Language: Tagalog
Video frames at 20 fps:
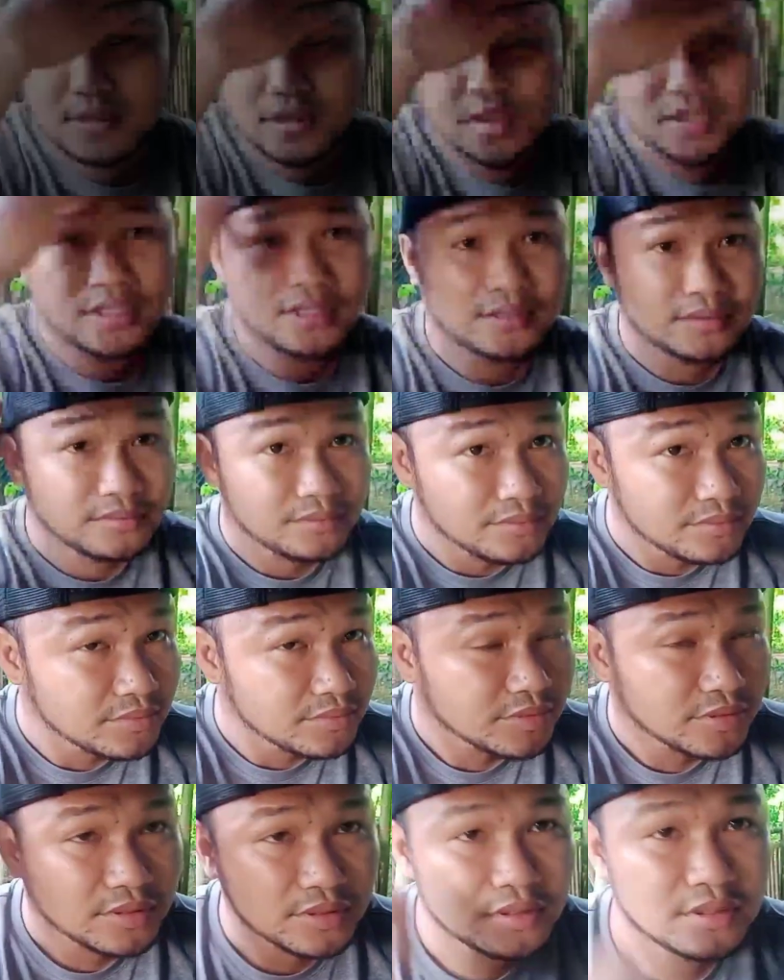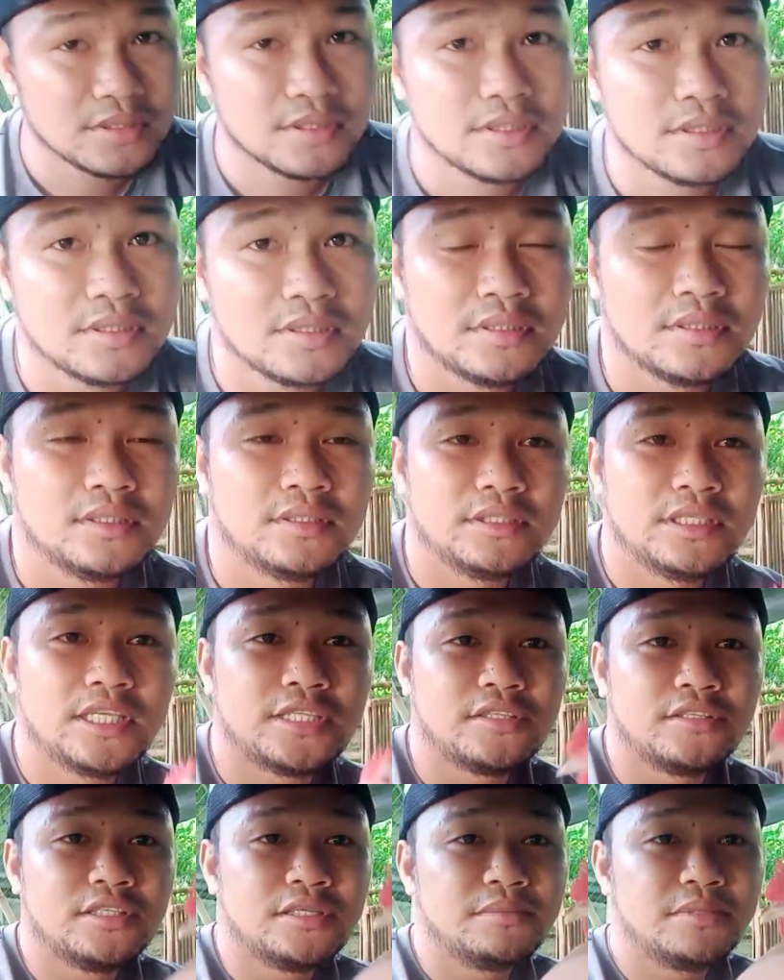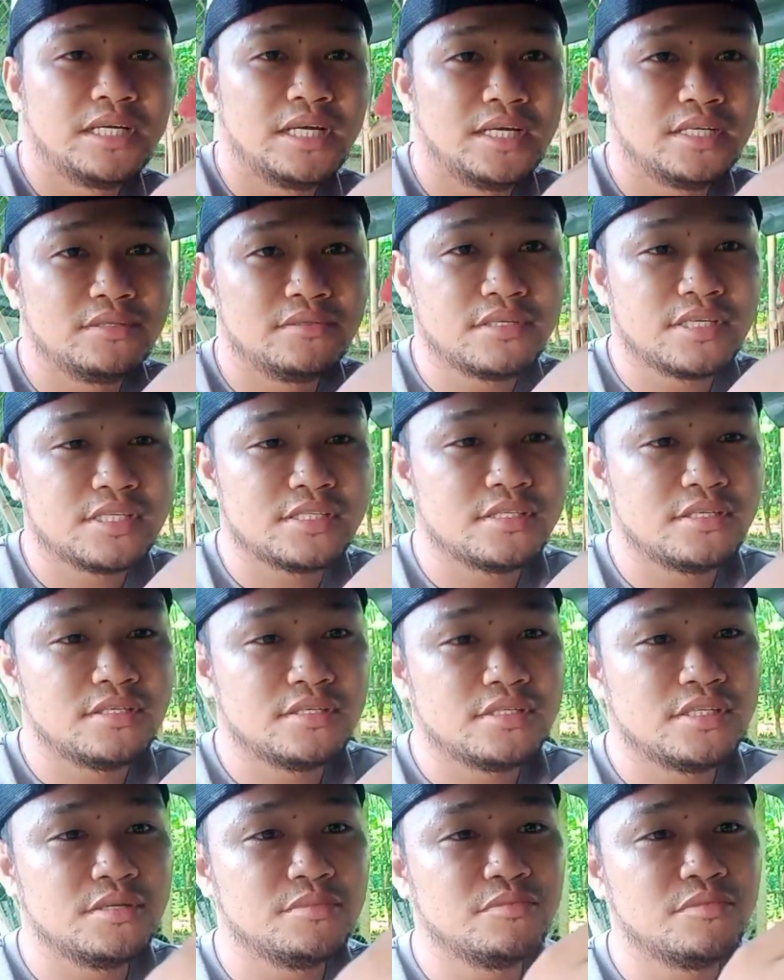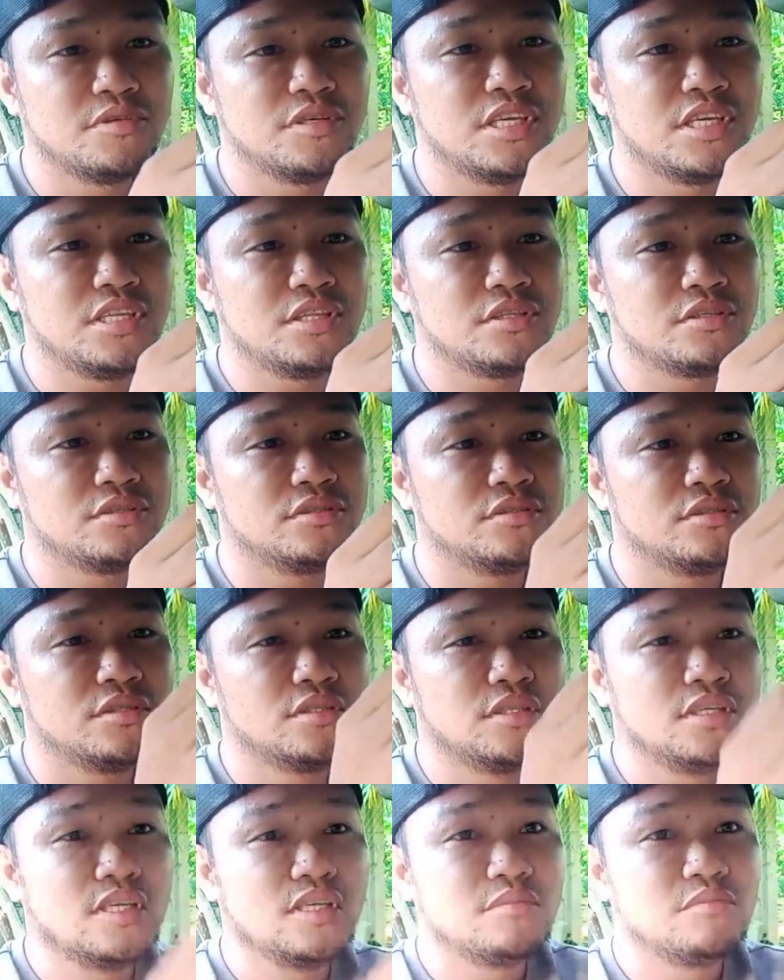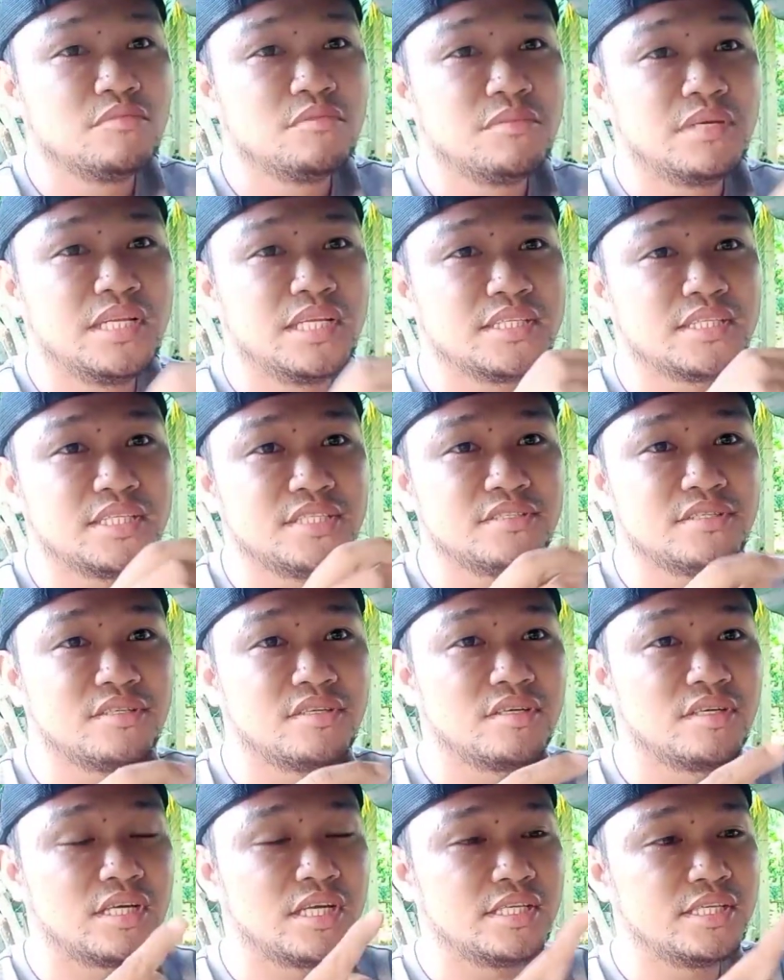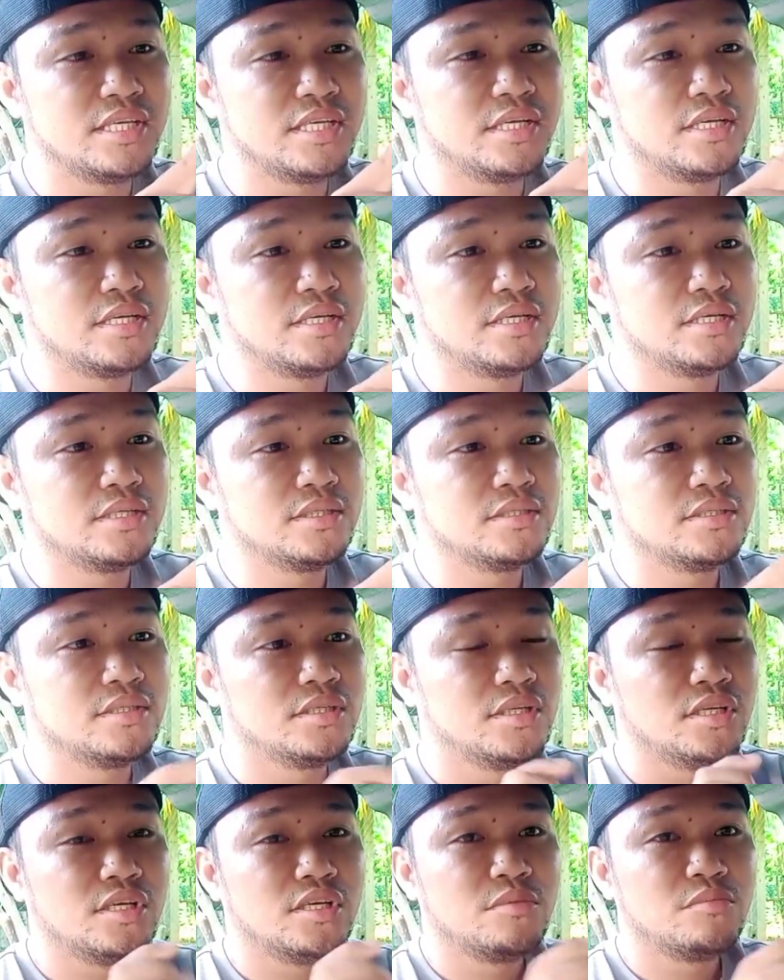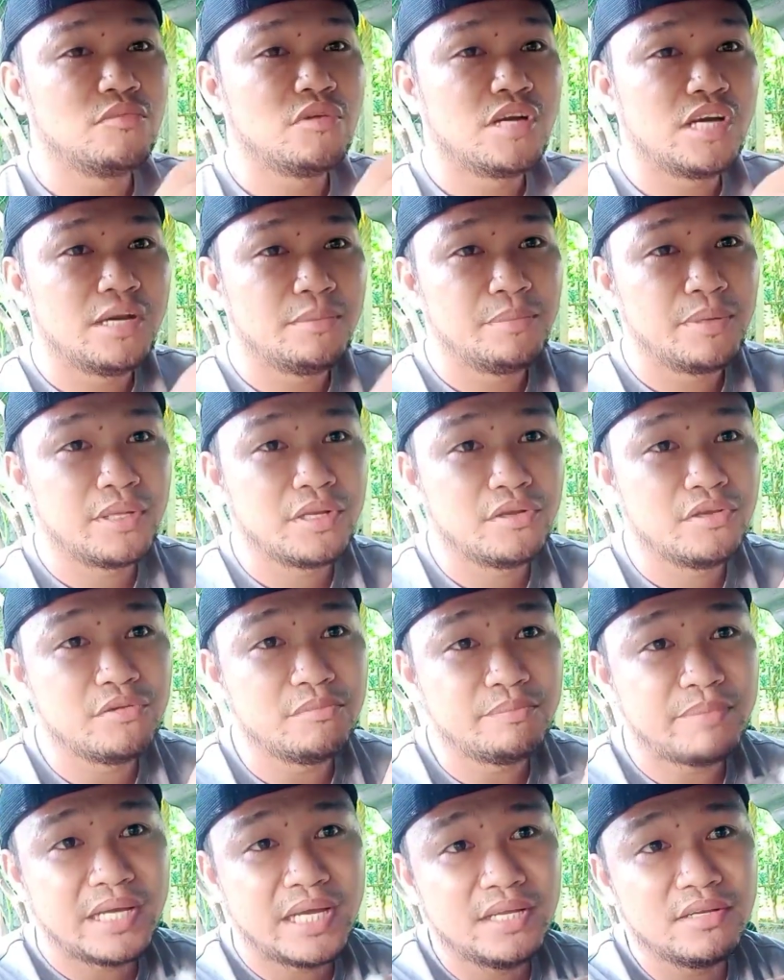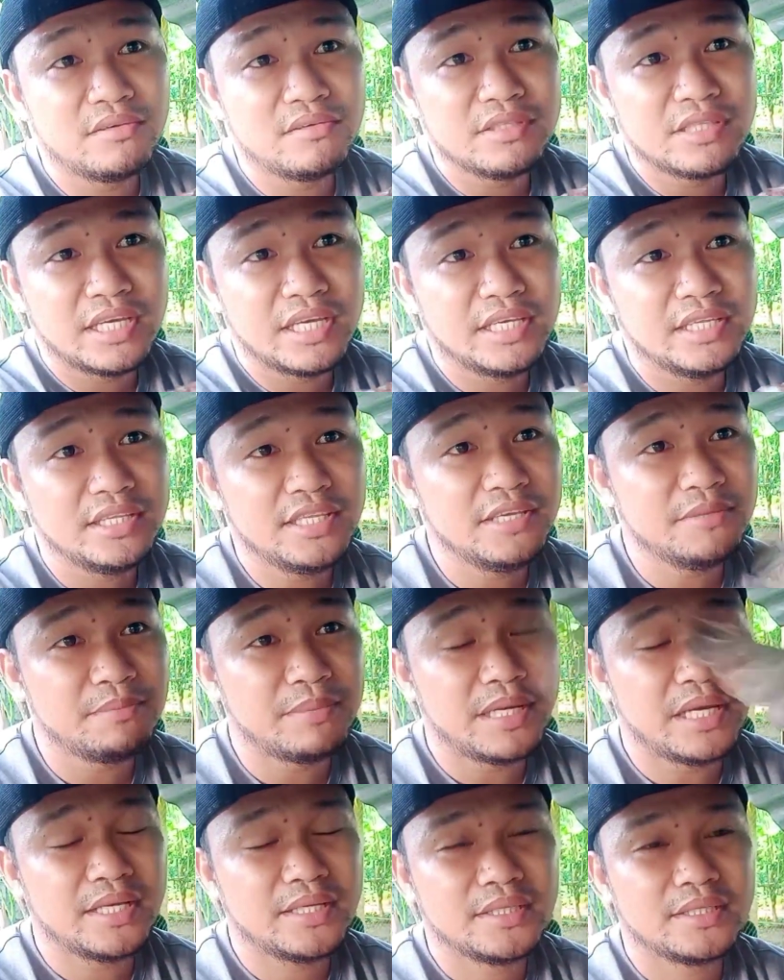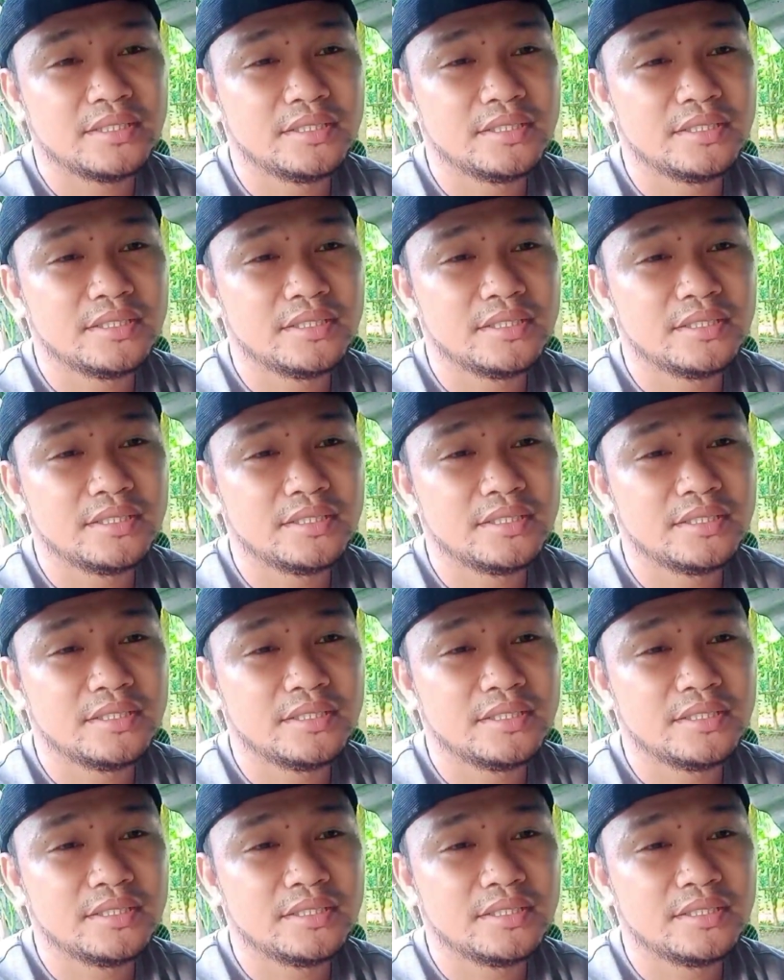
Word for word: So, ito na mga anokis oh, si Bugito. Umalik na yung kanyang mukha pero yung palong niya hindi pa.